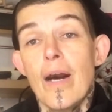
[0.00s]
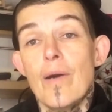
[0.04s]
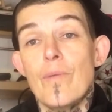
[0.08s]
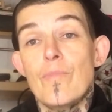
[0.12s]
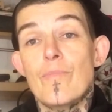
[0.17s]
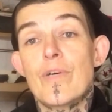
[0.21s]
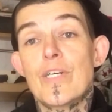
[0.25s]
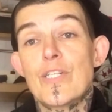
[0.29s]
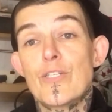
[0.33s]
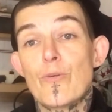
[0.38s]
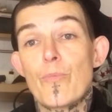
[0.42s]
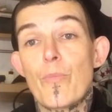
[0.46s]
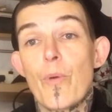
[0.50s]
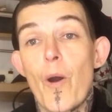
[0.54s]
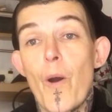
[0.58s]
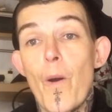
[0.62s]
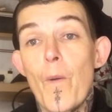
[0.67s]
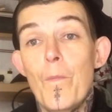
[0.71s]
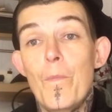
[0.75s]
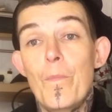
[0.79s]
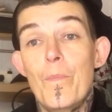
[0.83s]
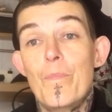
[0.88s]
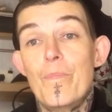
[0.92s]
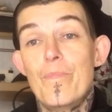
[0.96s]
moi je prends
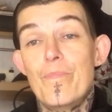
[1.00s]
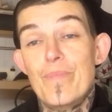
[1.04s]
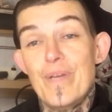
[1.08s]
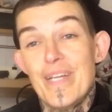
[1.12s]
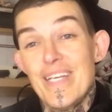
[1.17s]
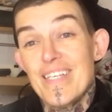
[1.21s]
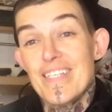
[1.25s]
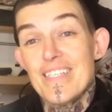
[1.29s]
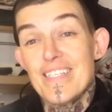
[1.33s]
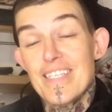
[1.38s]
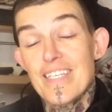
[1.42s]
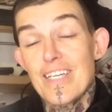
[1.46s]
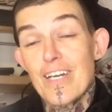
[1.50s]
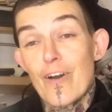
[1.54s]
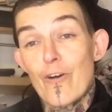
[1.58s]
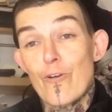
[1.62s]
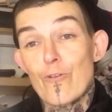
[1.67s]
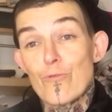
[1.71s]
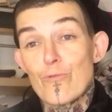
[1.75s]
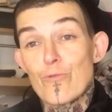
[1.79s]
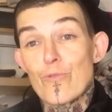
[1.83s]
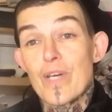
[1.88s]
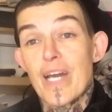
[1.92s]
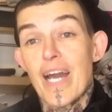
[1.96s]
plaisir en
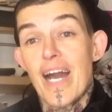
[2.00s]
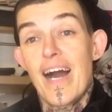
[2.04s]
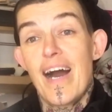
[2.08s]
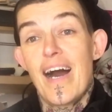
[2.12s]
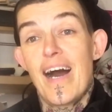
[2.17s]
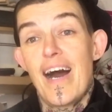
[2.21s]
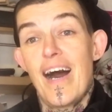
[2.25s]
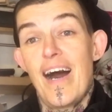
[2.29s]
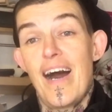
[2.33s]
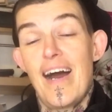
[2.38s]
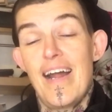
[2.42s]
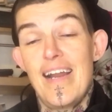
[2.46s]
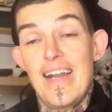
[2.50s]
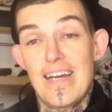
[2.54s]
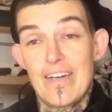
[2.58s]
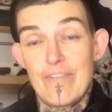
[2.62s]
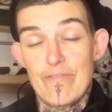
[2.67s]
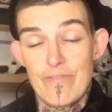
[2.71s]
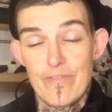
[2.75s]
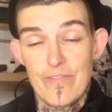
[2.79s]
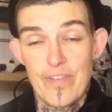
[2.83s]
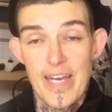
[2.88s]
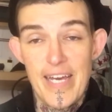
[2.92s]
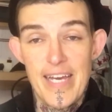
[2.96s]
tout cas à la
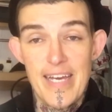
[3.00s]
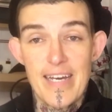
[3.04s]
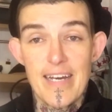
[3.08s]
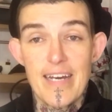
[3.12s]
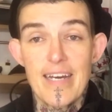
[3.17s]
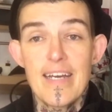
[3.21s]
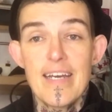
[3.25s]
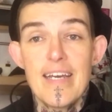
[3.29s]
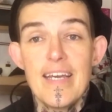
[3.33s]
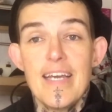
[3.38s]
faire.